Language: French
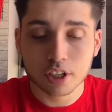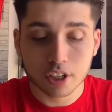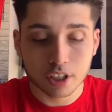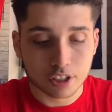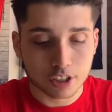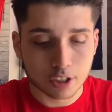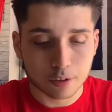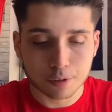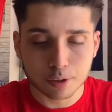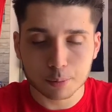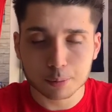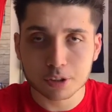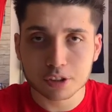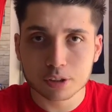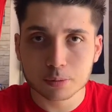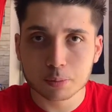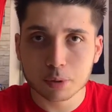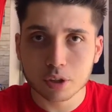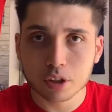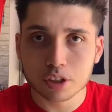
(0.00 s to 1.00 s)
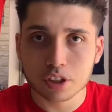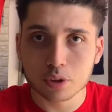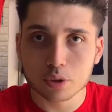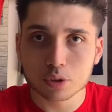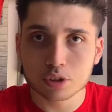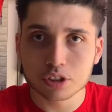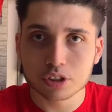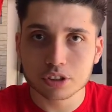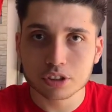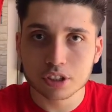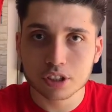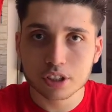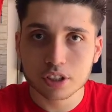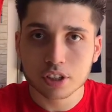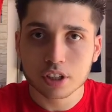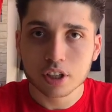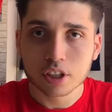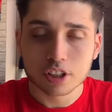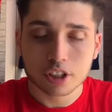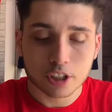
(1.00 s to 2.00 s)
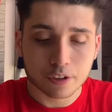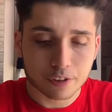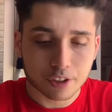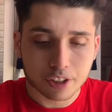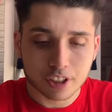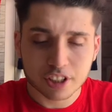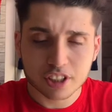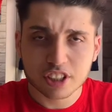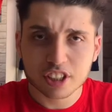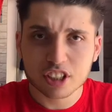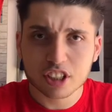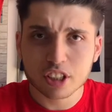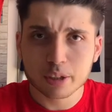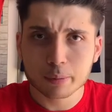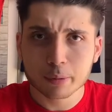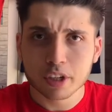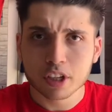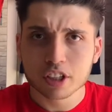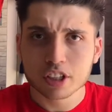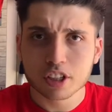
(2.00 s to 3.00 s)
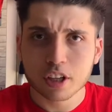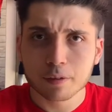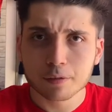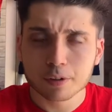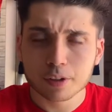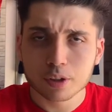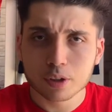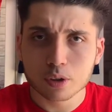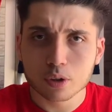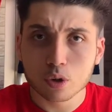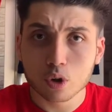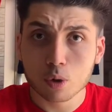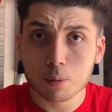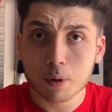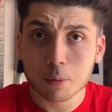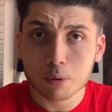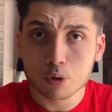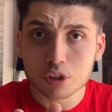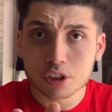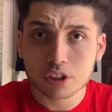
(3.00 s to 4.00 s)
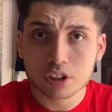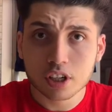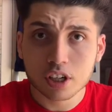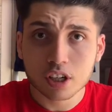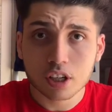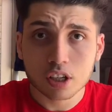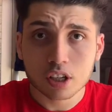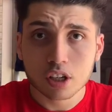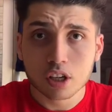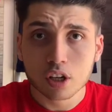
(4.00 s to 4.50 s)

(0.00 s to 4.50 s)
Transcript: Il y avait Beansport qui le disait, il y avait l'équipe, il y avait euh, Romain Molina.